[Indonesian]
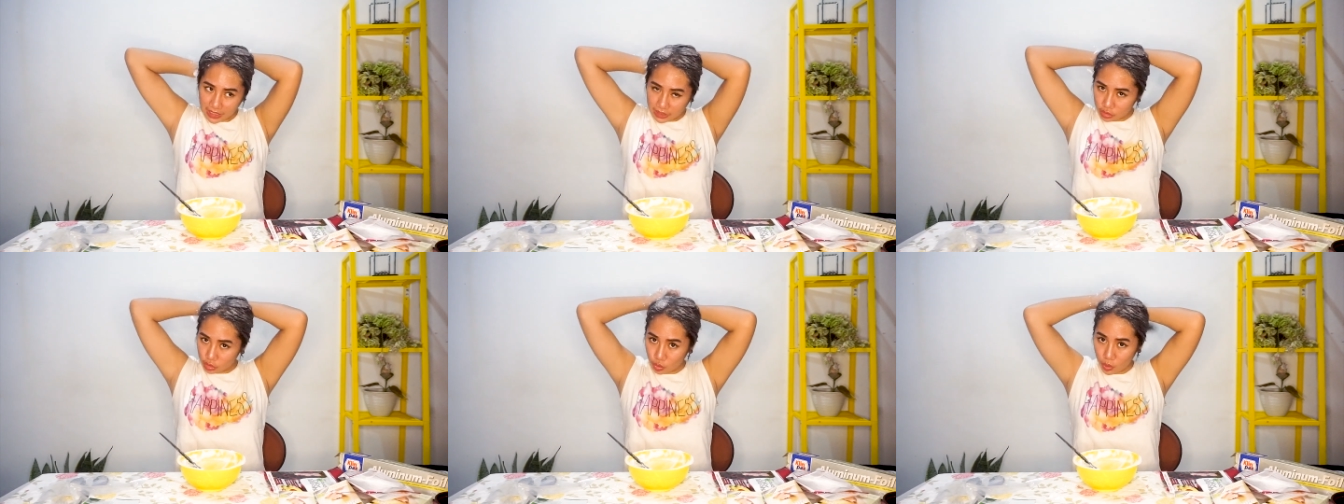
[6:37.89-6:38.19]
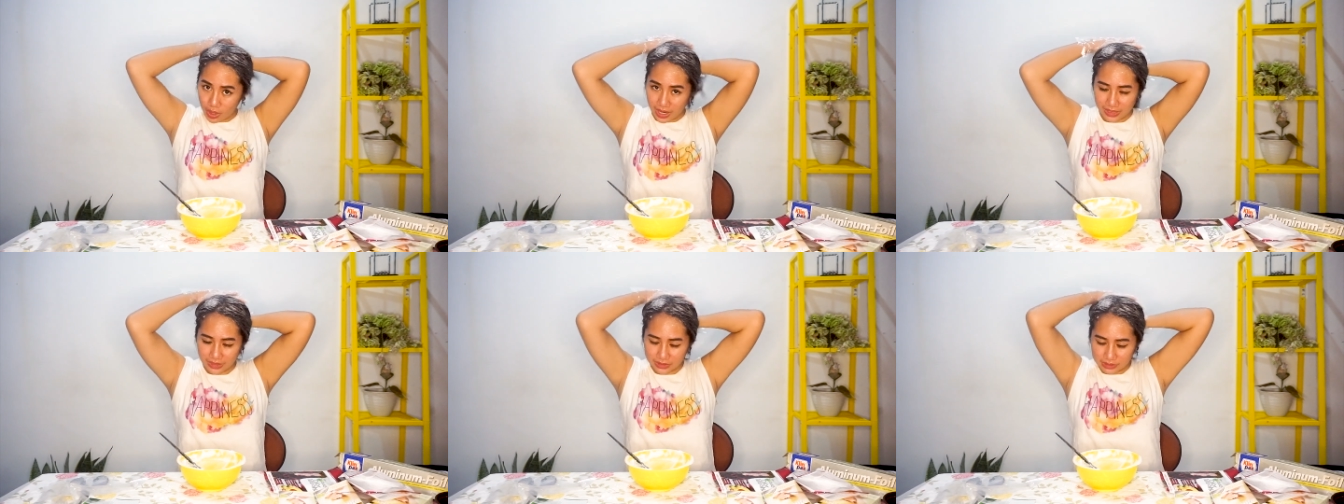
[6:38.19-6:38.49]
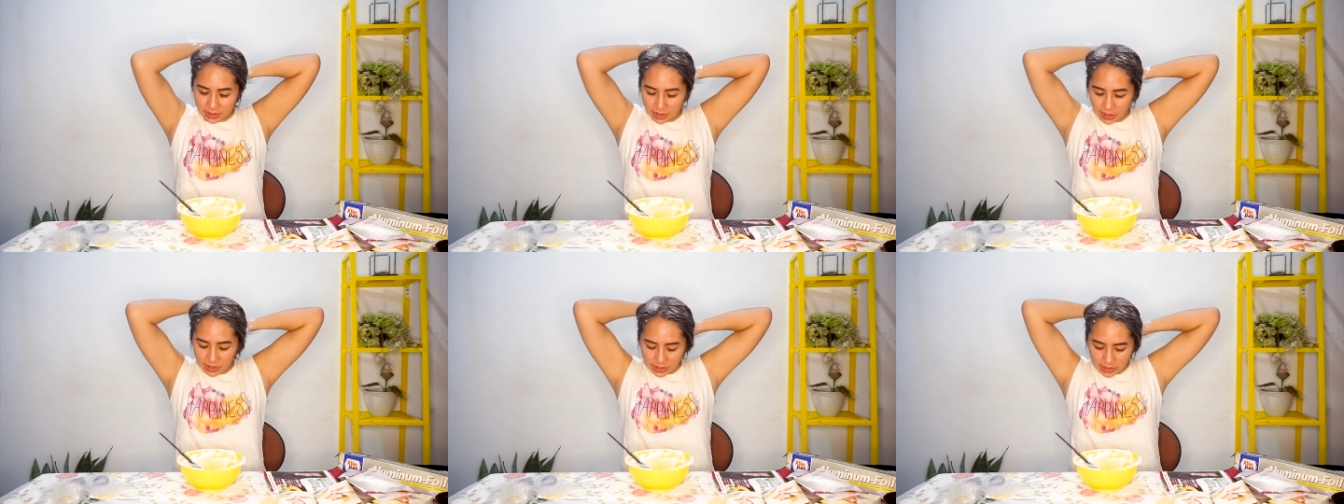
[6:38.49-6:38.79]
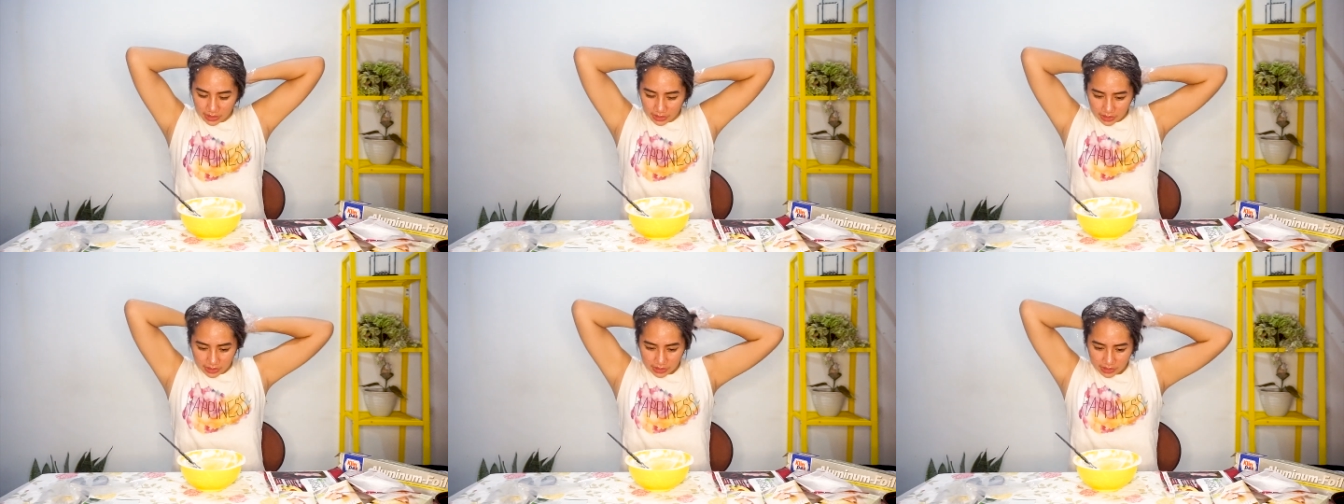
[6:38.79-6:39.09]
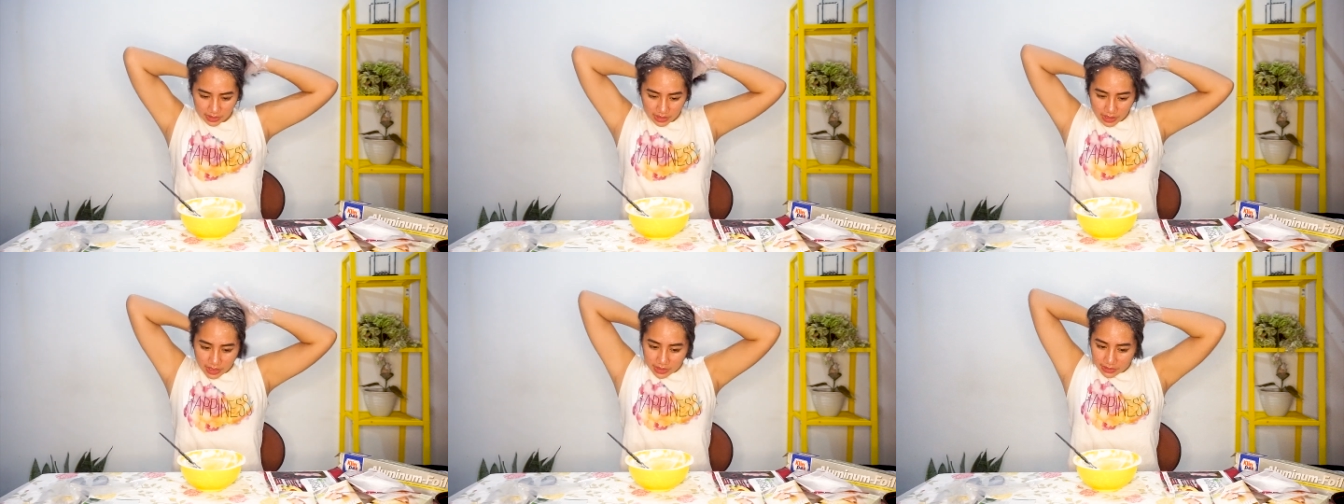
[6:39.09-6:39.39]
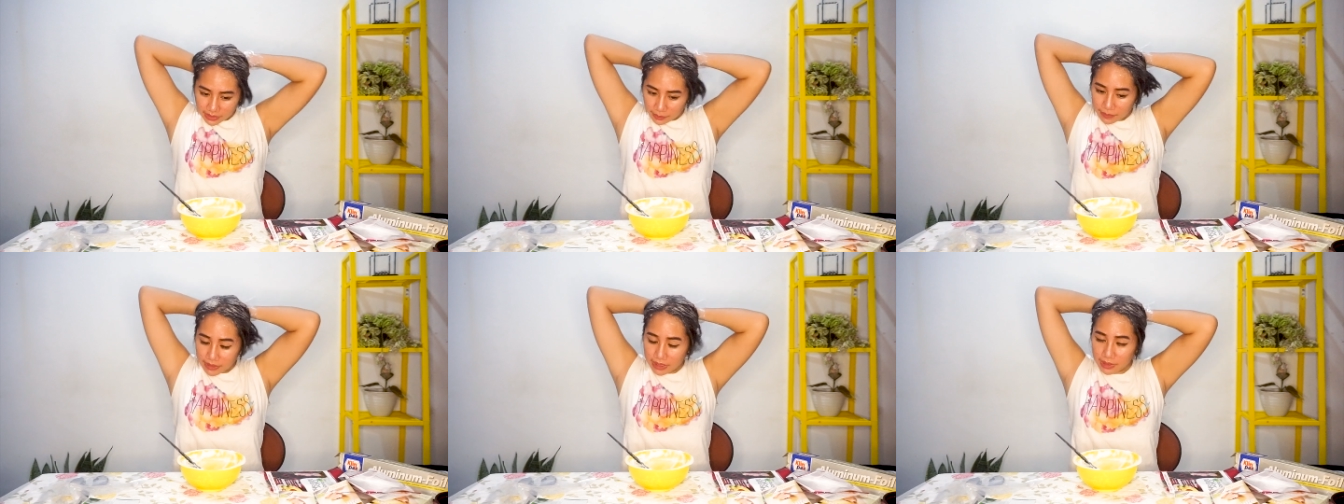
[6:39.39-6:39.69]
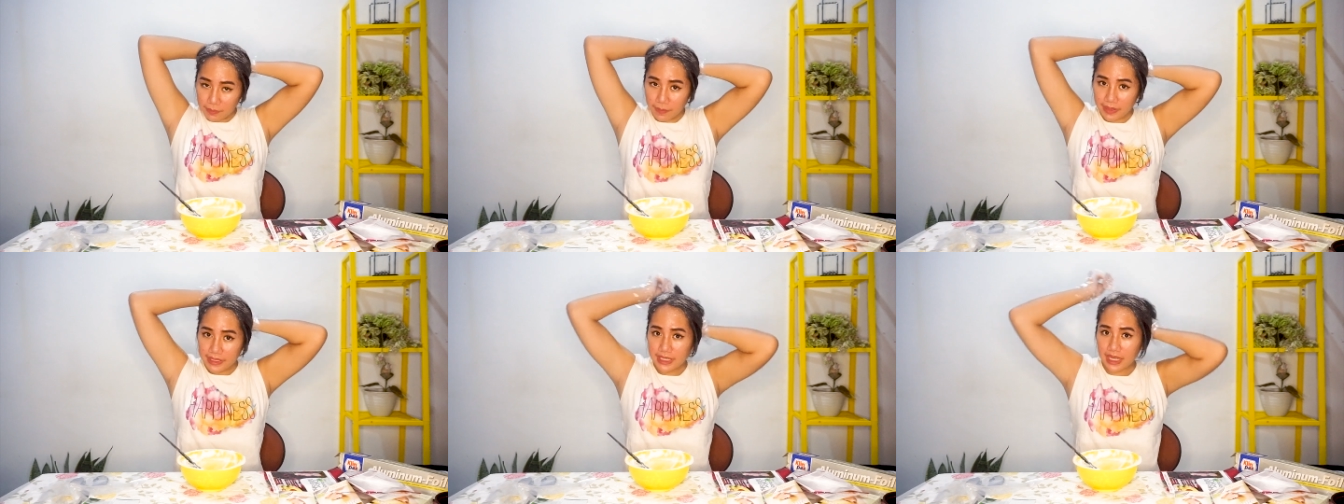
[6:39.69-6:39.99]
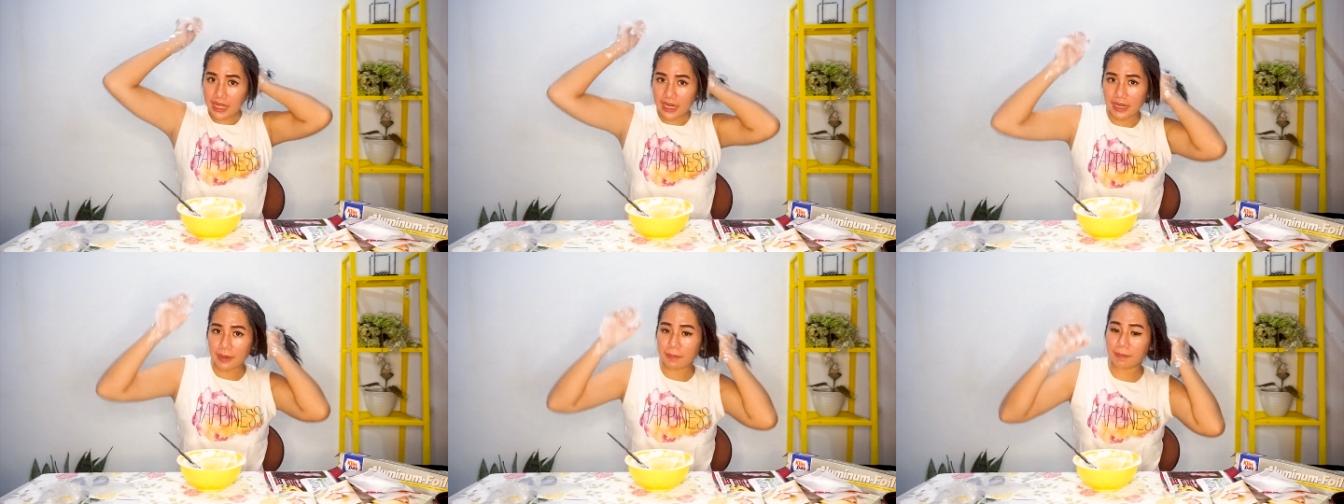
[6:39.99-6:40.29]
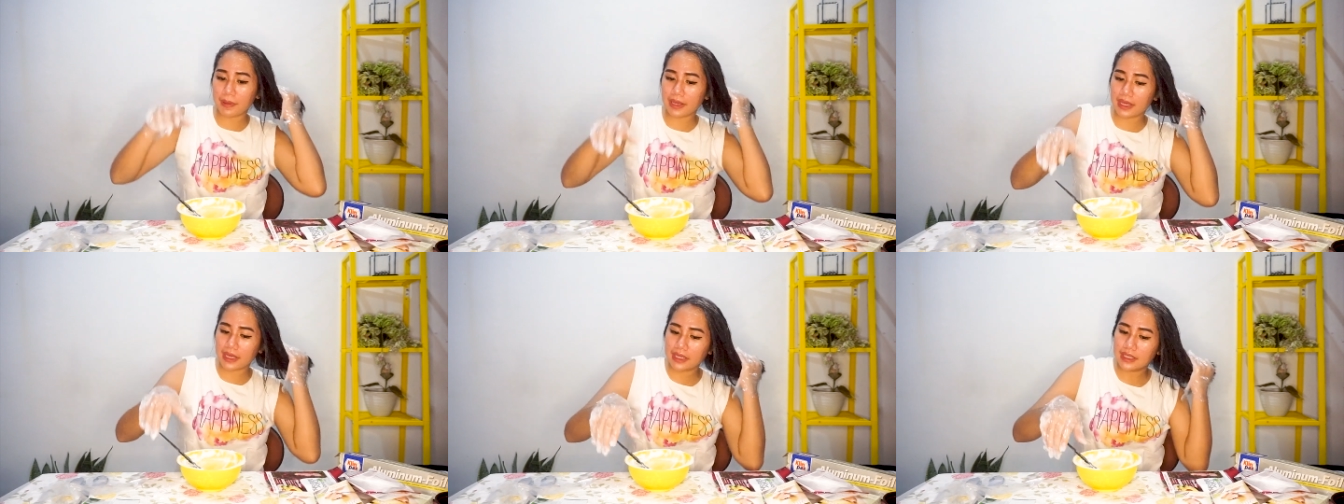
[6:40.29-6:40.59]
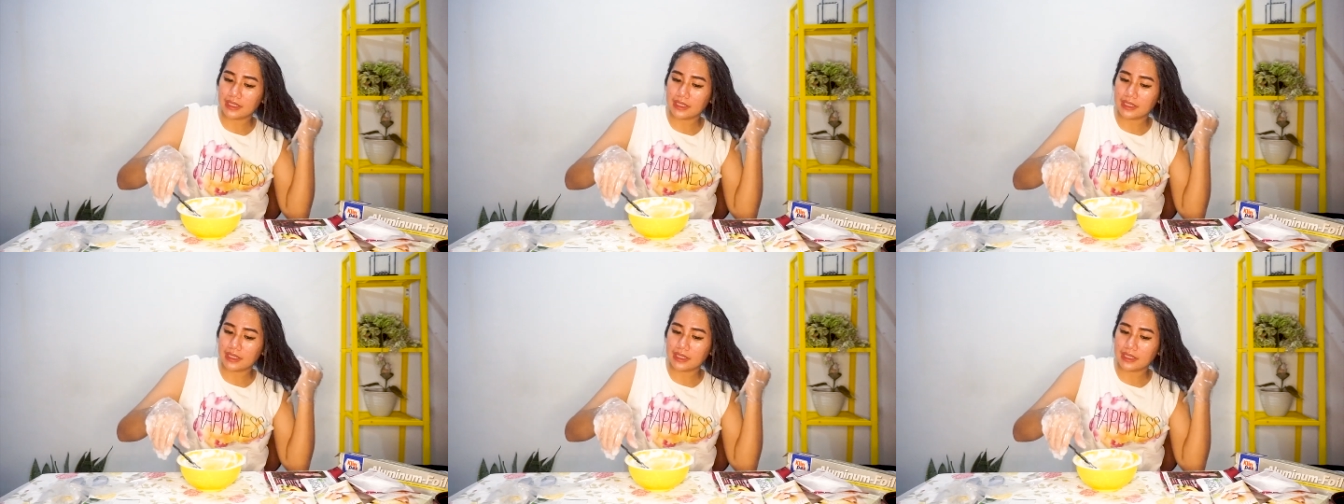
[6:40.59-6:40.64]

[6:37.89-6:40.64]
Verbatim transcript: atau dua hari sekali tapi tetap aja lepet